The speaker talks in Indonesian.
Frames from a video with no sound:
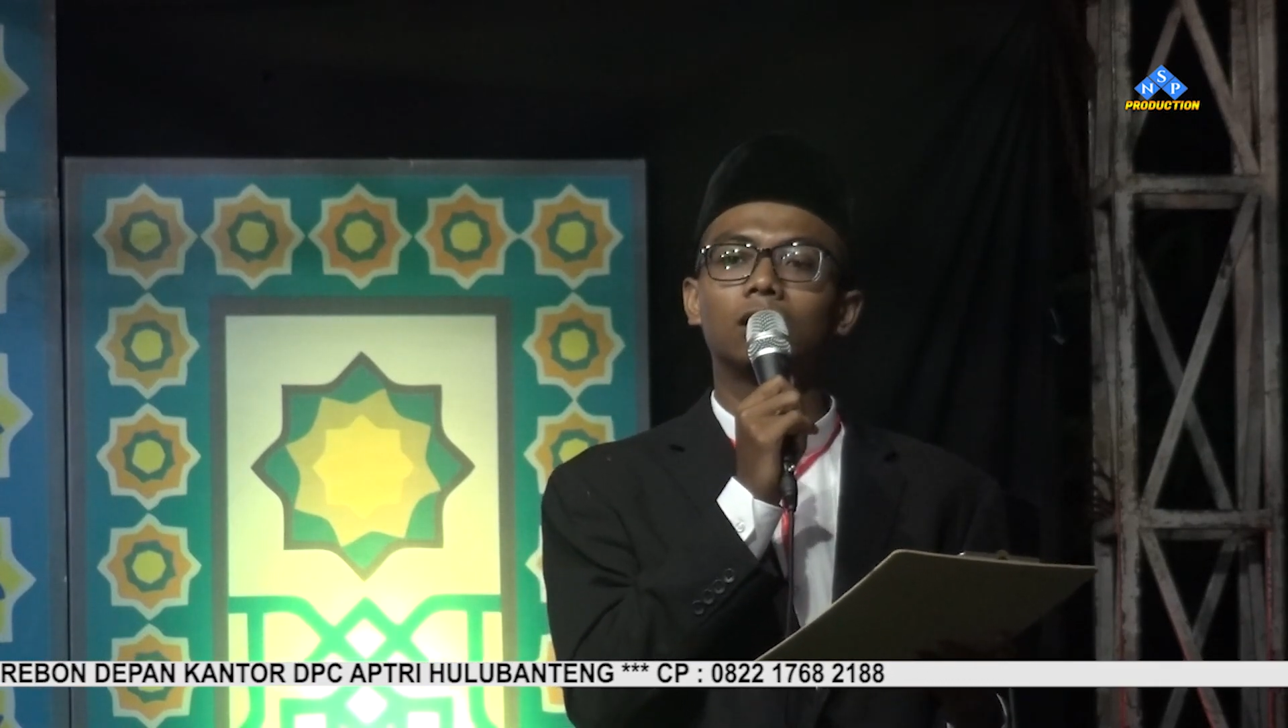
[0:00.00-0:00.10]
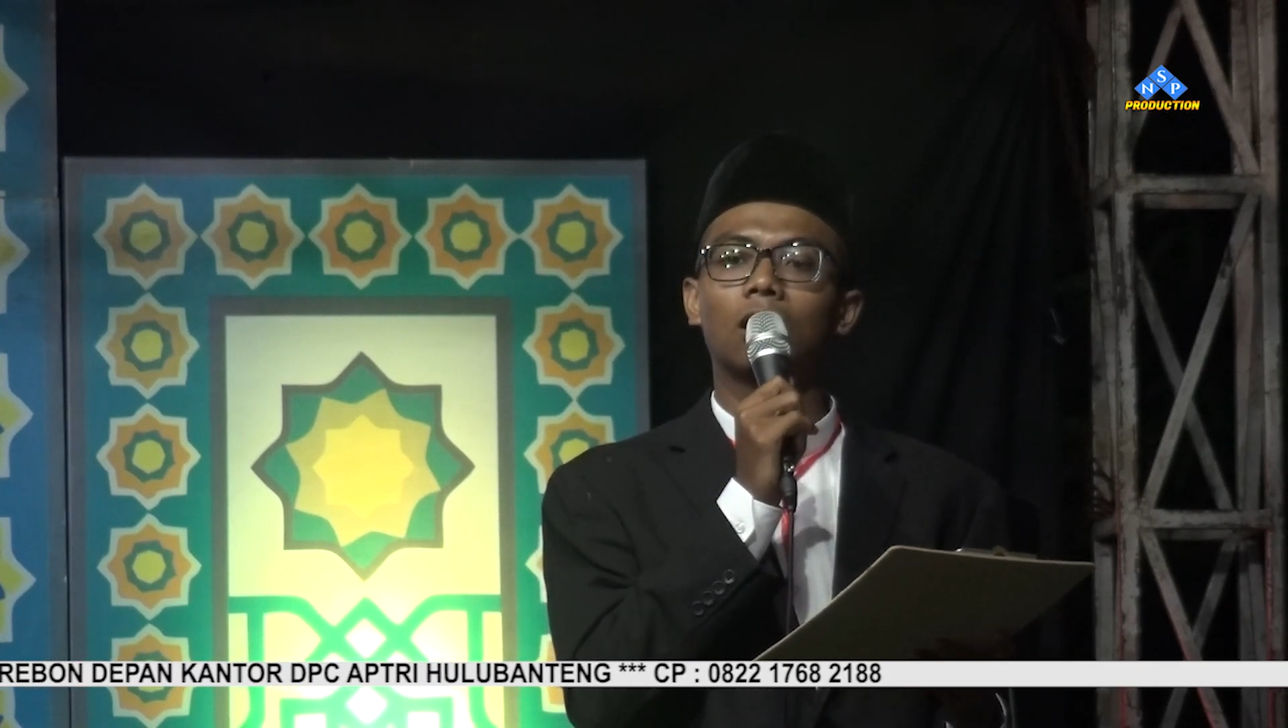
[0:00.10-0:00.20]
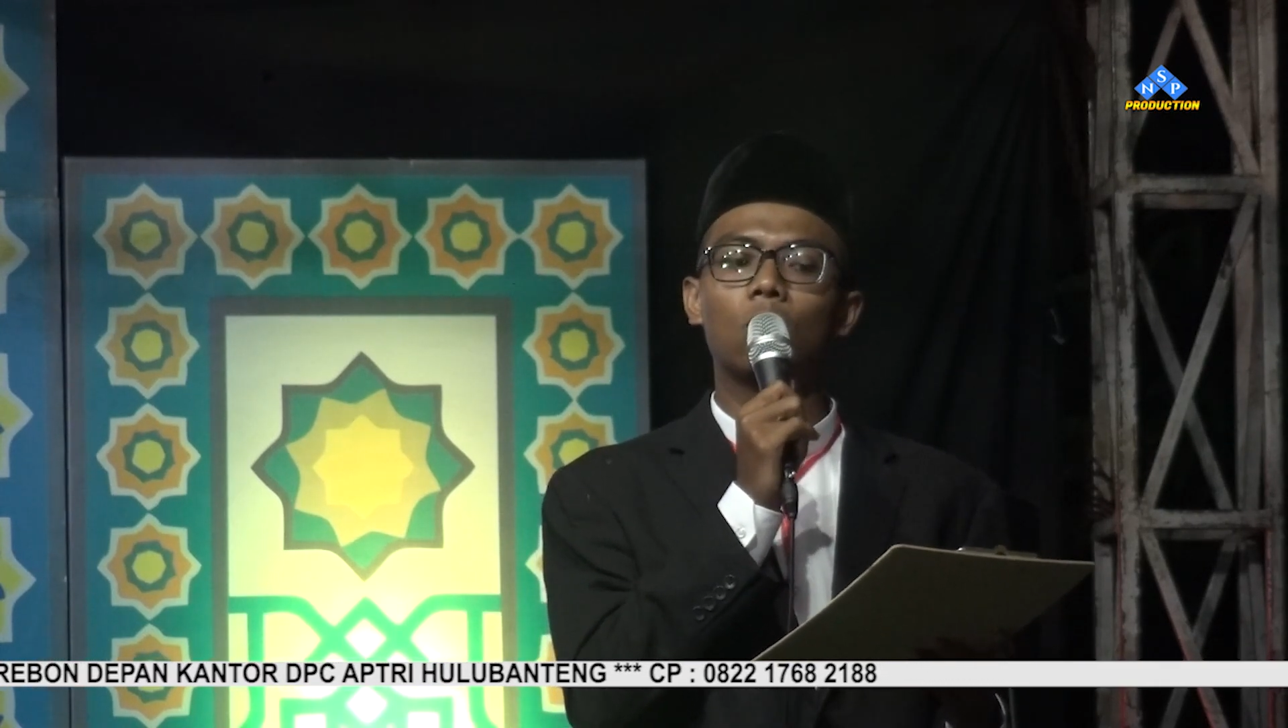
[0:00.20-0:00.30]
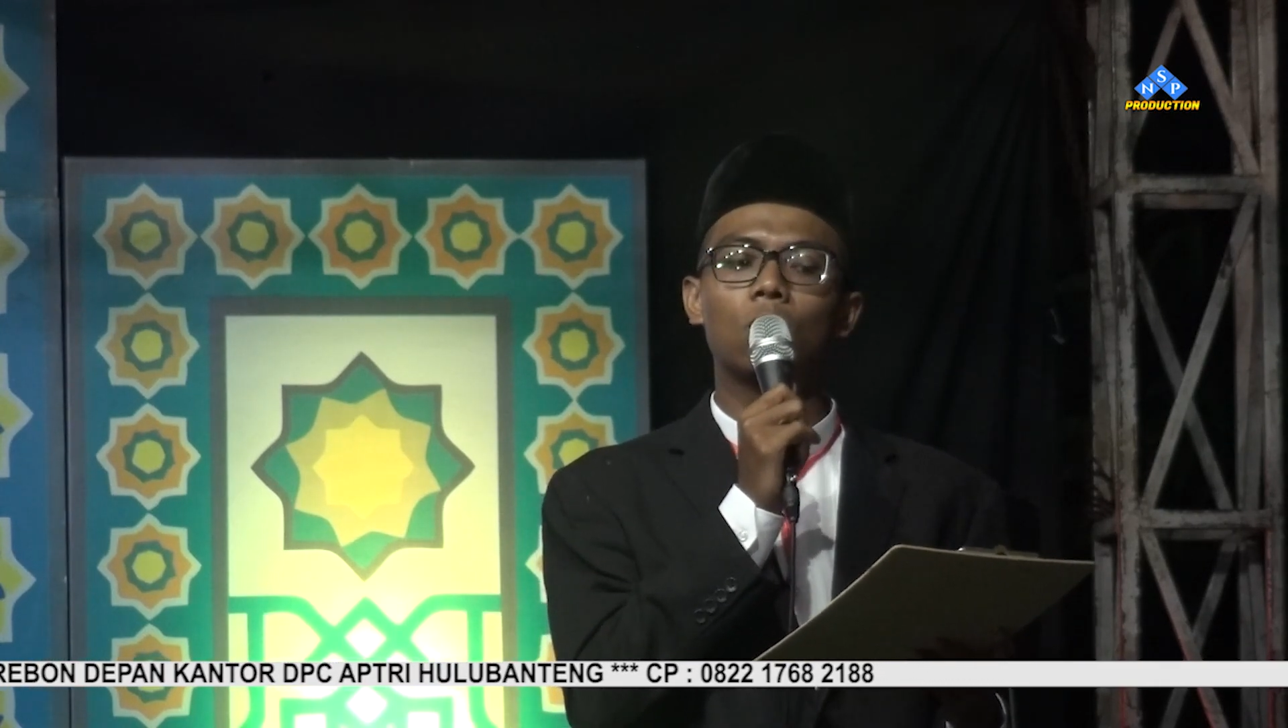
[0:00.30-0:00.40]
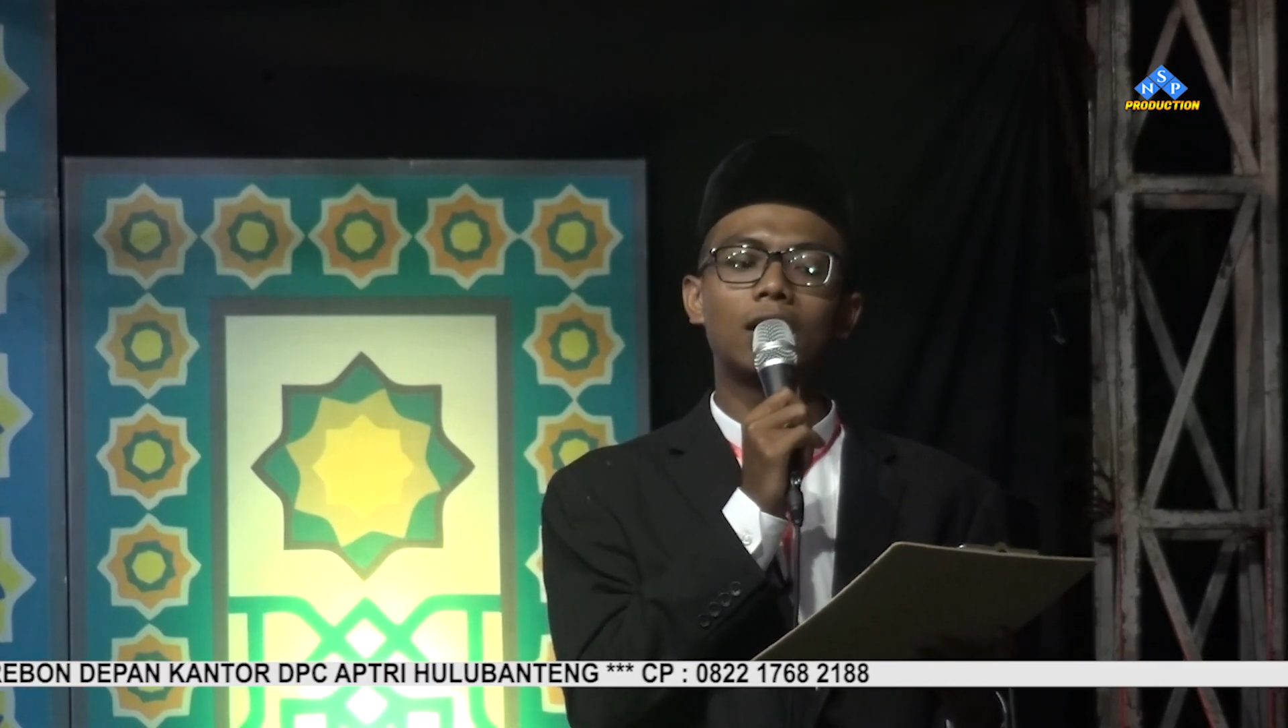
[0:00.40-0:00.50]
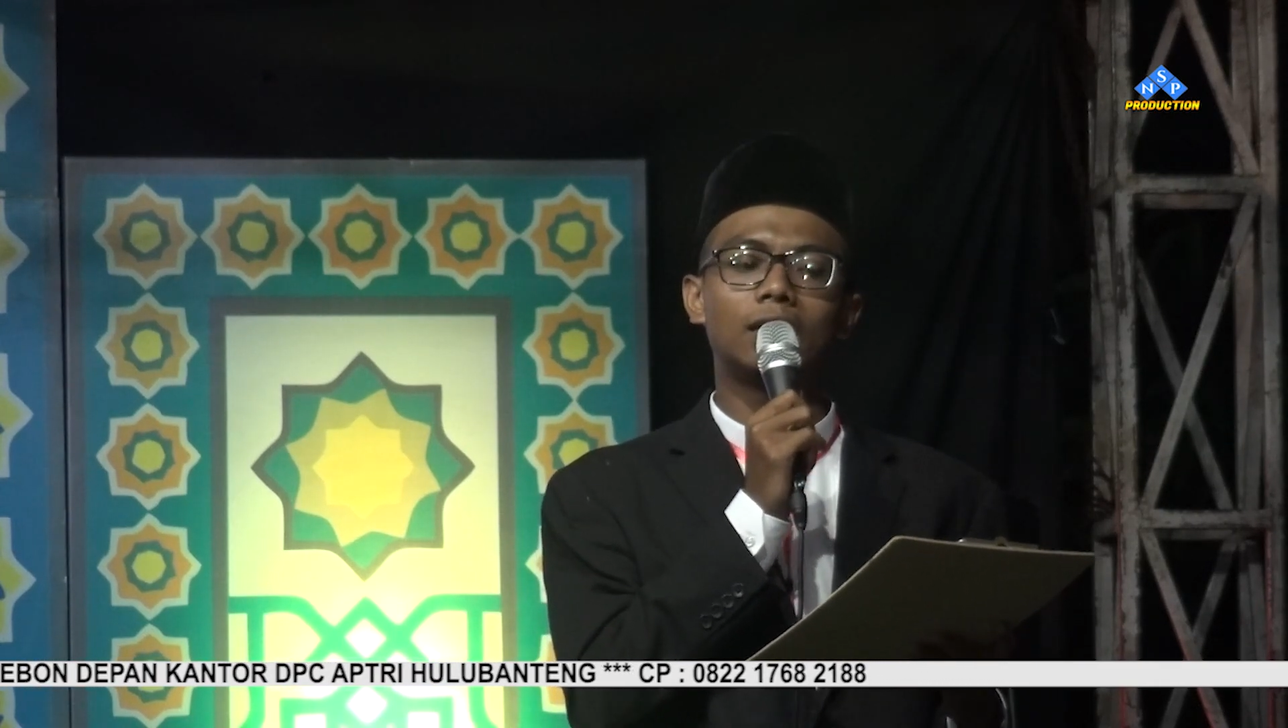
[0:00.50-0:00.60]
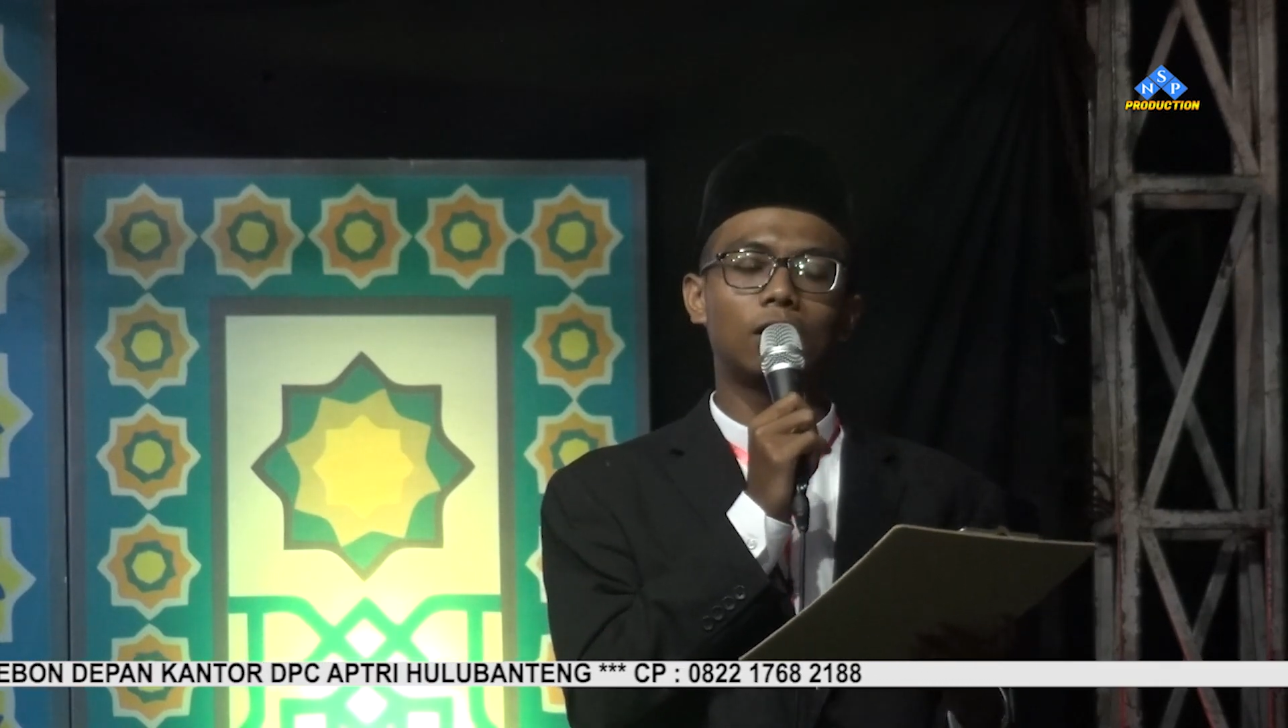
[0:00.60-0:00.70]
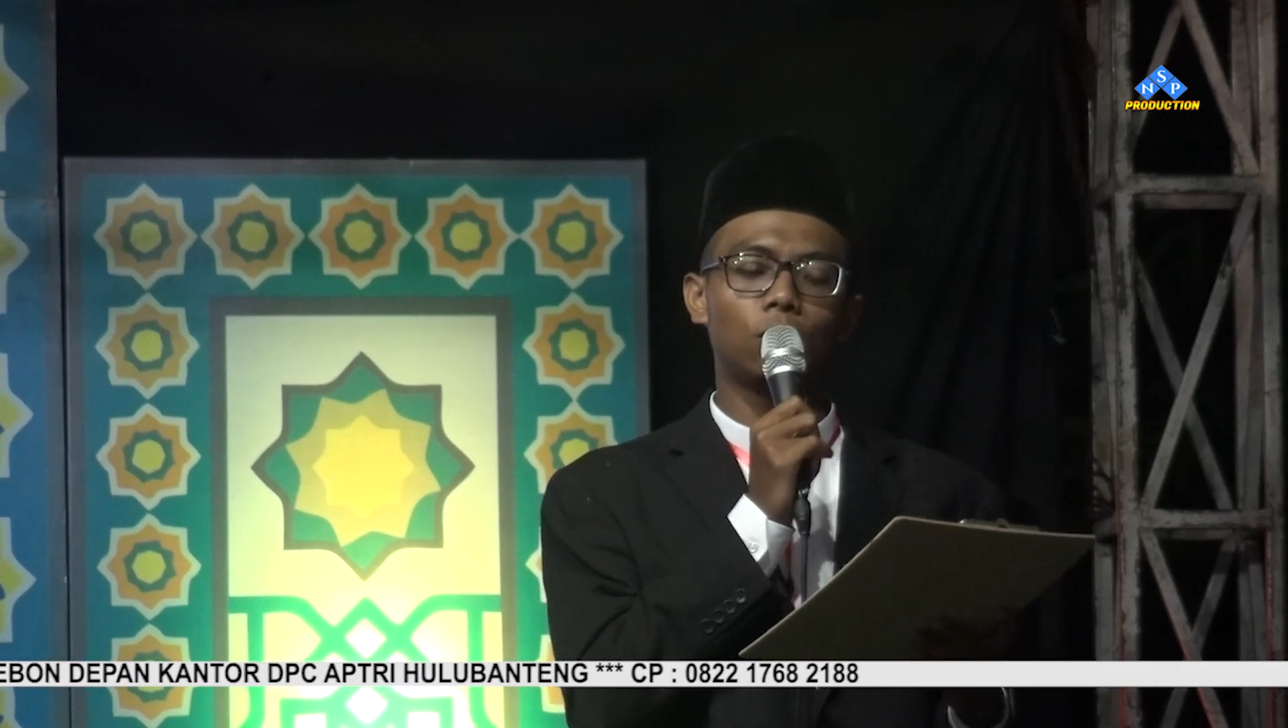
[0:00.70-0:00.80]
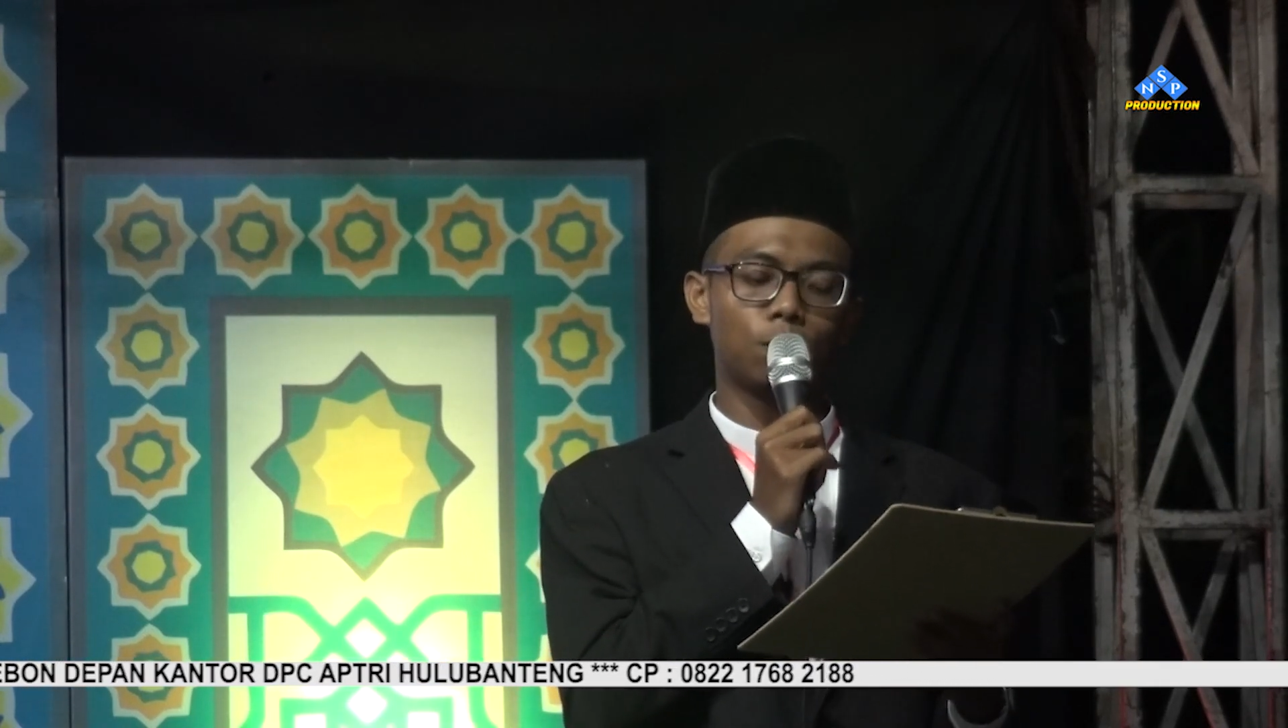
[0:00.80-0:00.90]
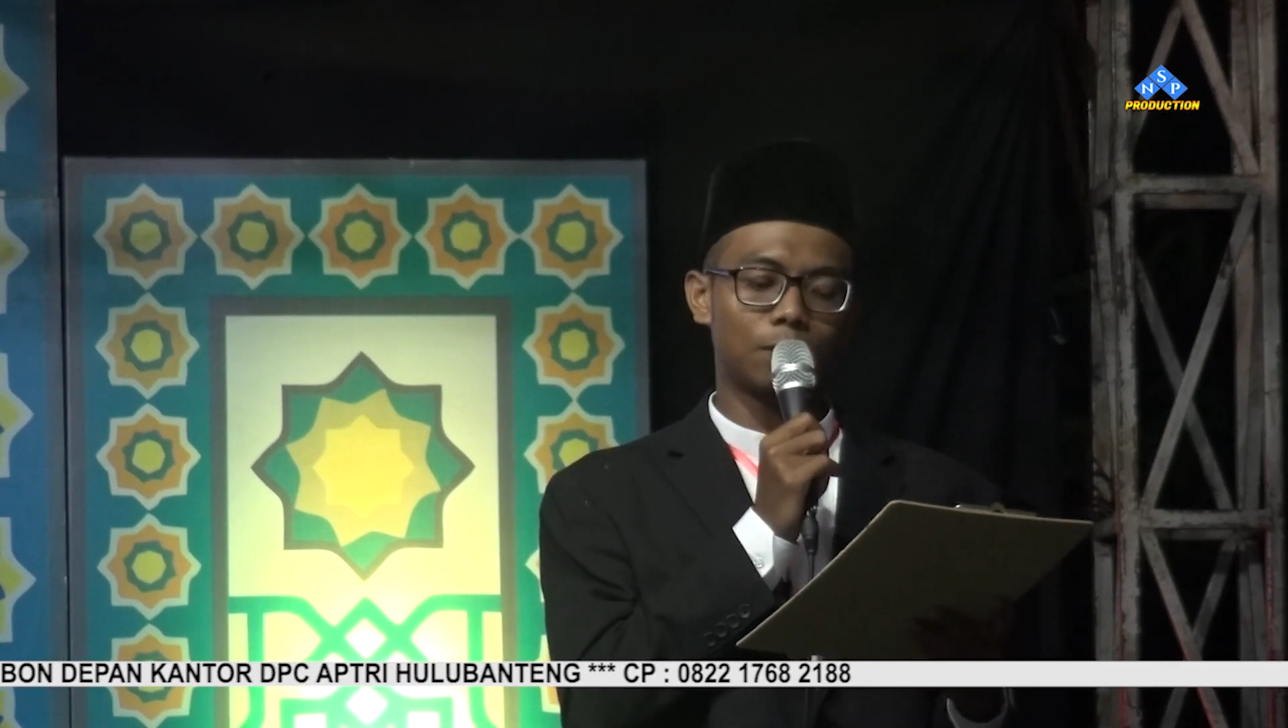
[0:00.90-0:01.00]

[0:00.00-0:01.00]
tauladan